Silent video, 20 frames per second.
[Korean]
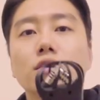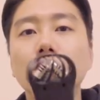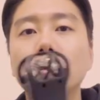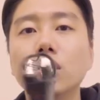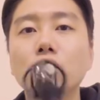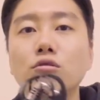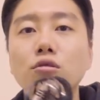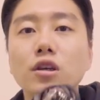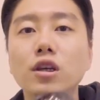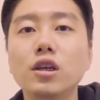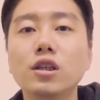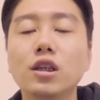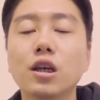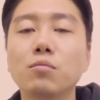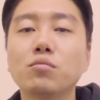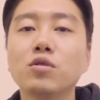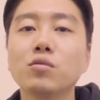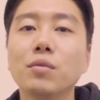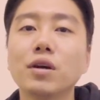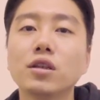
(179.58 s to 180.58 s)
그리고 이
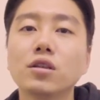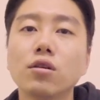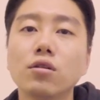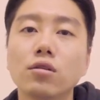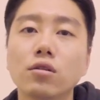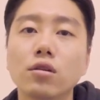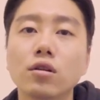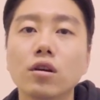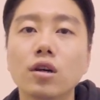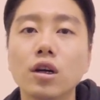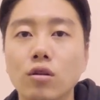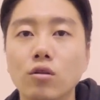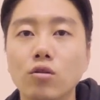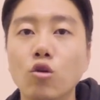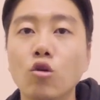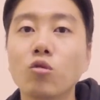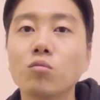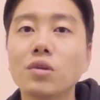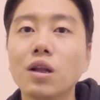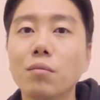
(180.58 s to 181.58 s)
제품에서
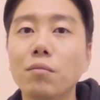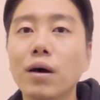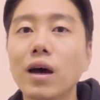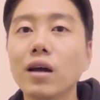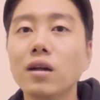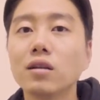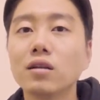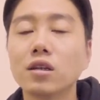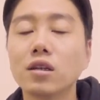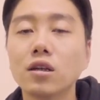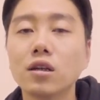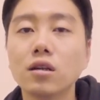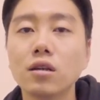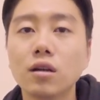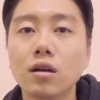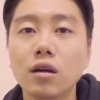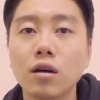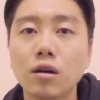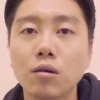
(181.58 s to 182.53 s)
녹음된 파일들을